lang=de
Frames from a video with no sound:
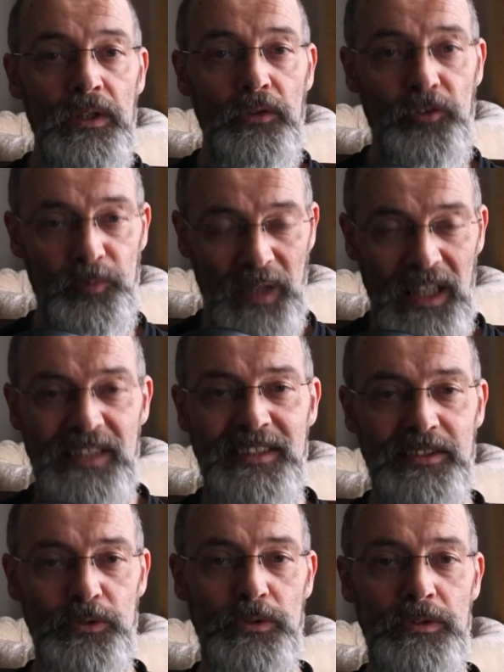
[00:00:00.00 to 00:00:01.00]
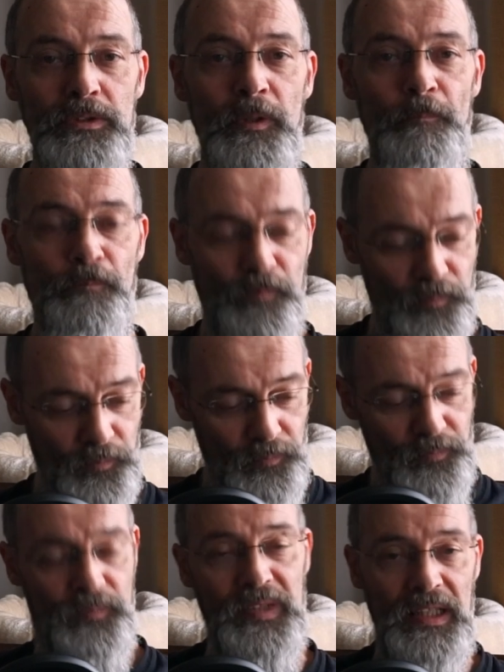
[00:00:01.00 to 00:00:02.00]
Und sobald du
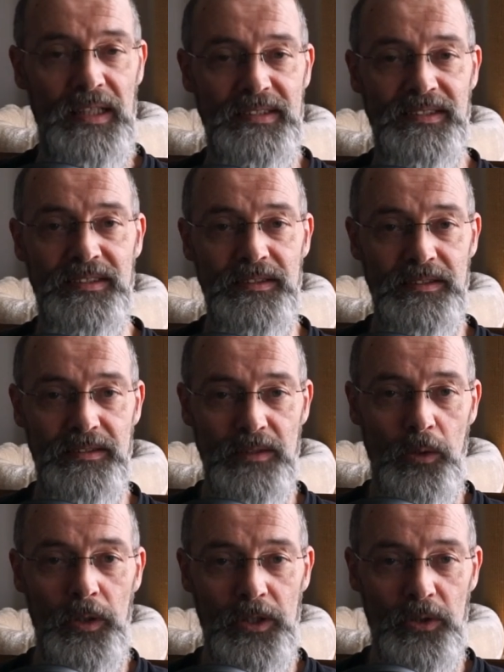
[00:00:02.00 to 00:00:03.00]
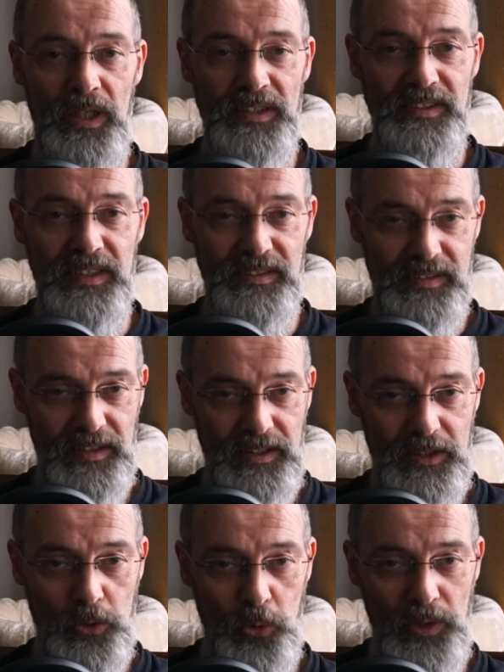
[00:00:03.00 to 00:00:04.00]
den letzten Euro hast, dass du deine
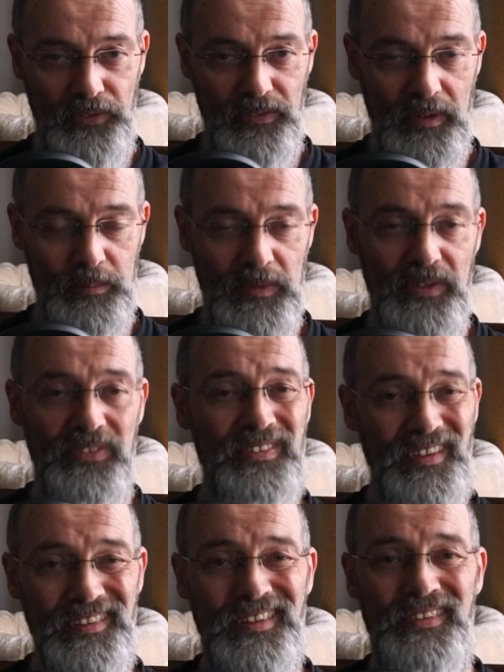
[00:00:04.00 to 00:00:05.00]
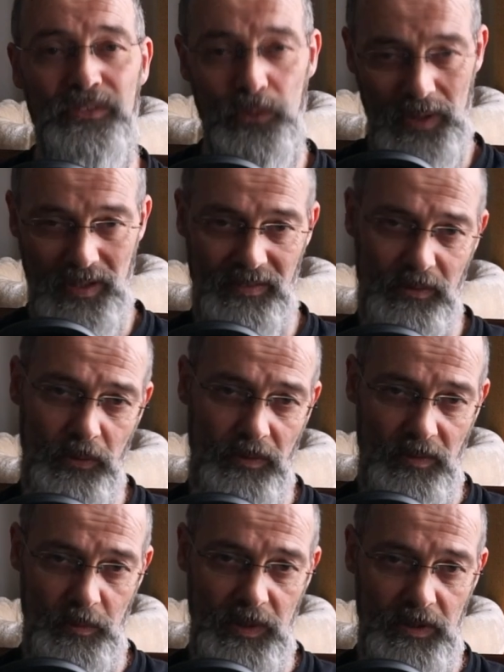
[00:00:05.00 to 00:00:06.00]
Kohle zusammen hast, dann kannst du erst
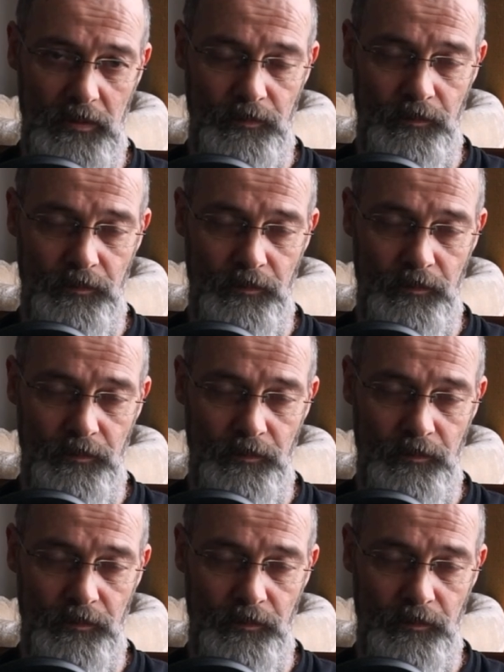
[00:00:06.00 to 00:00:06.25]
konsumieren.